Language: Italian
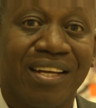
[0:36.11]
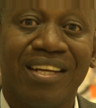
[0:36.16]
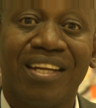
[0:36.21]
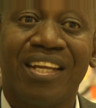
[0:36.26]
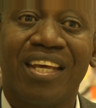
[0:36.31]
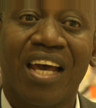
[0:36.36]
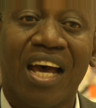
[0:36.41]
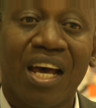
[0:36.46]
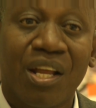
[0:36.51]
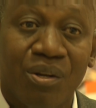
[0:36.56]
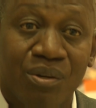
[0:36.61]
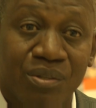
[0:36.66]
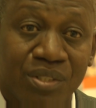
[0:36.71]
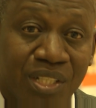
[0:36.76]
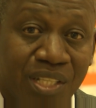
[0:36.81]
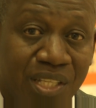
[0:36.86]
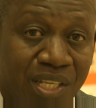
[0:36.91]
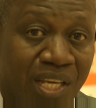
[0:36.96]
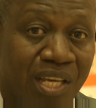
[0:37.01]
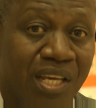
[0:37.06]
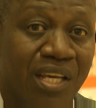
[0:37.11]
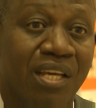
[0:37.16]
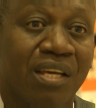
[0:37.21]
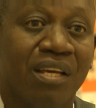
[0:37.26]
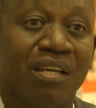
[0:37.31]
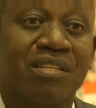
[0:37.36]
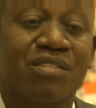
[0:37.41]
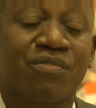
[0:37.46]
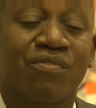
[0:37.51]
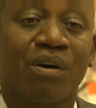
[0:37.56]
né hanno di
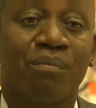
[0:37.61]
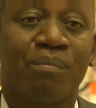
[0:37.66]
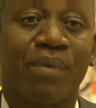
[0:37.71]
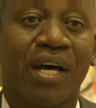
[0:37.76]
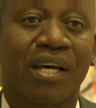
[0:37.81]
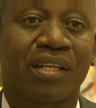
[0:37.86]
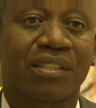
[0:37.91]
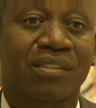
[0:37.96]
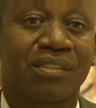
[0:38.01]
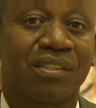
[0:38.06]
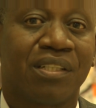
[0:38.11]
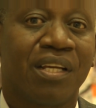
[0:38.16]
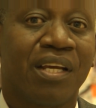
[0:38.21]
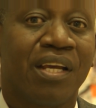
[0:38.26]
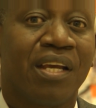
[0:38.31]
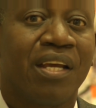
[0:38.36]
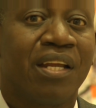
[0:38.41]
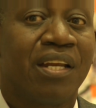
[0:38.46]
che sfamarsi,